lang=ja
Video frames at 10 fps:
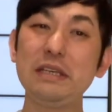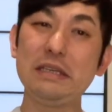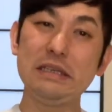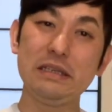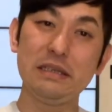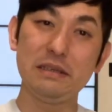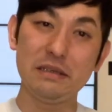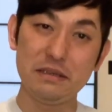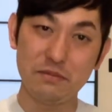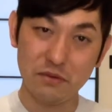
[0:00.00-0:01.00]

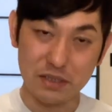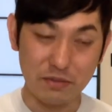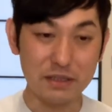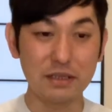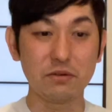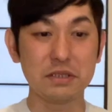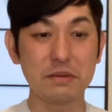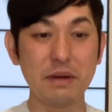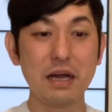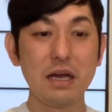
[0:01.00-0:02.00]
描写もあったりとかし
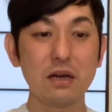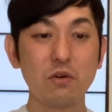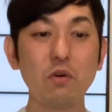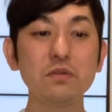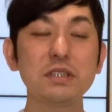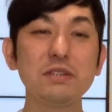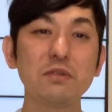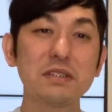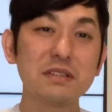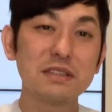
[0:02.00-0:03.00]
て、まあ、子牛を